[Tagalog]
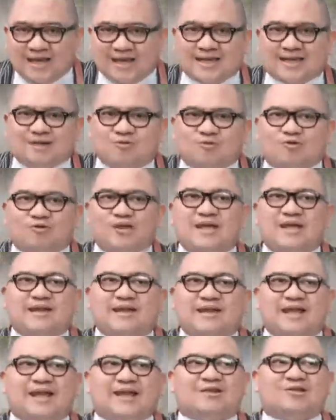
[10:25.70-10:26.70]
Siguro
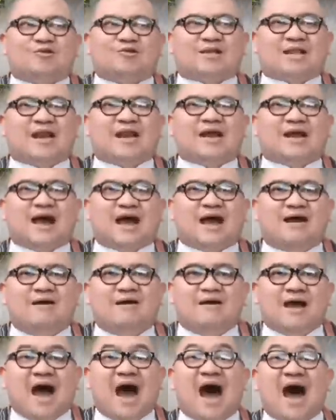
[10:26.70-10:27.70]
hindi ito talaga
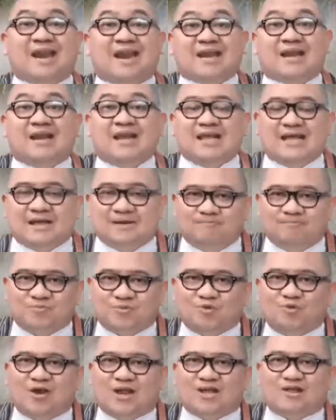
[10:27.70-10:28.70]
unli
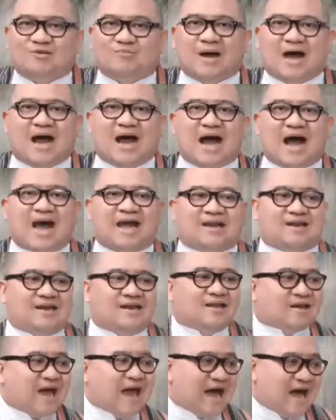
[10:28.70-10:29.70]
tulad ng mga
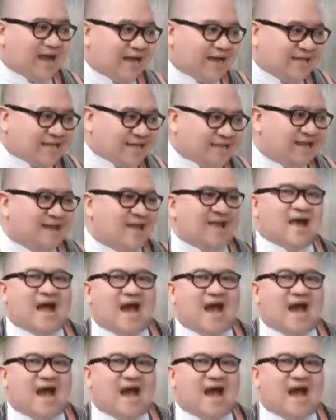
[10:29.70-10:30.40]
unli rice,